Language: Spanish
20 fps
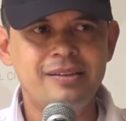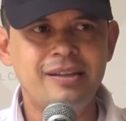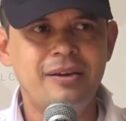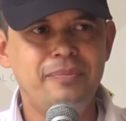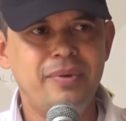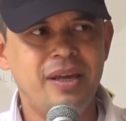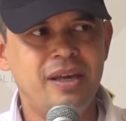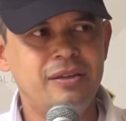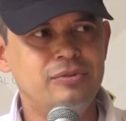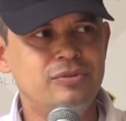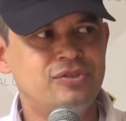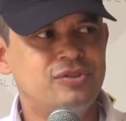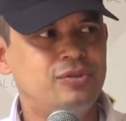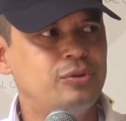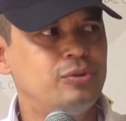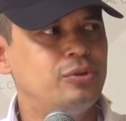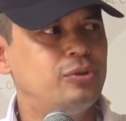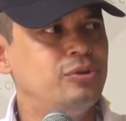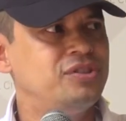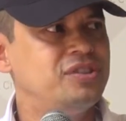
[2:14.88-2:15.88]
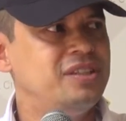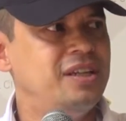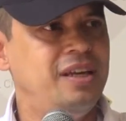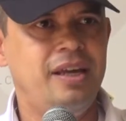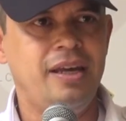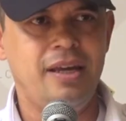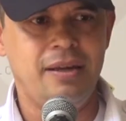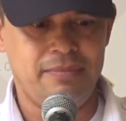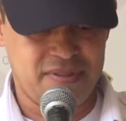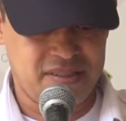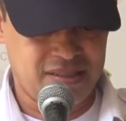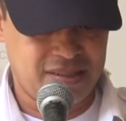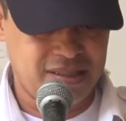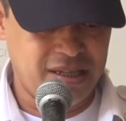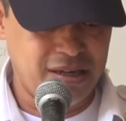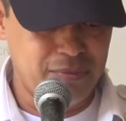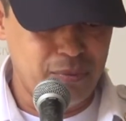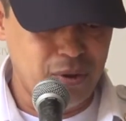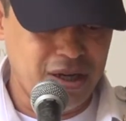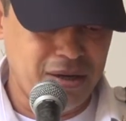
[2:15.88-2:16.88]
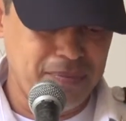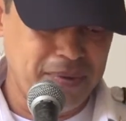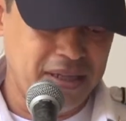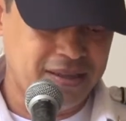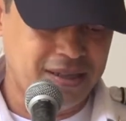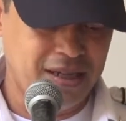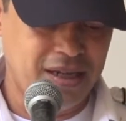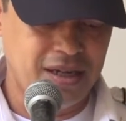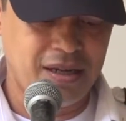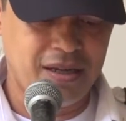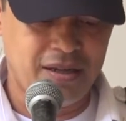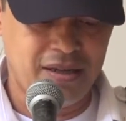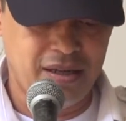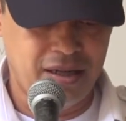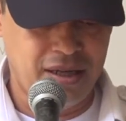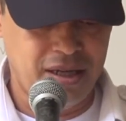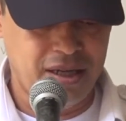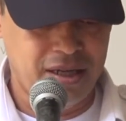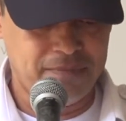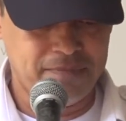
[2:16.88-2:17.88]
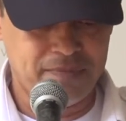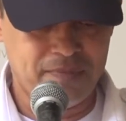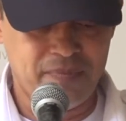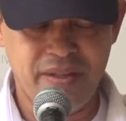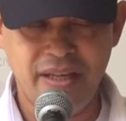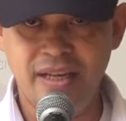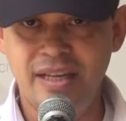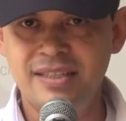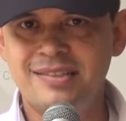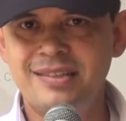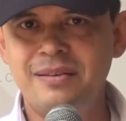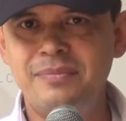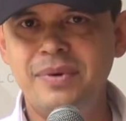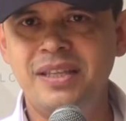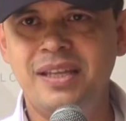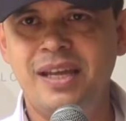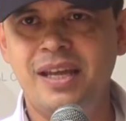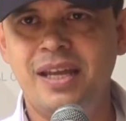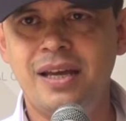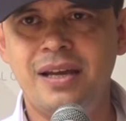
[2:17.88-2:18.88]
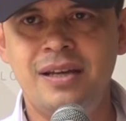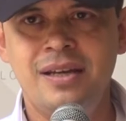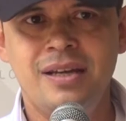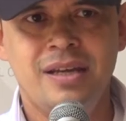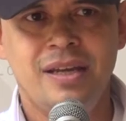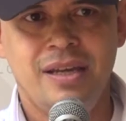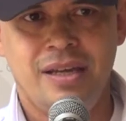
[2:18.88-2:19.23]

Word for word: también nosotros eh, queremos lamentar de esa manera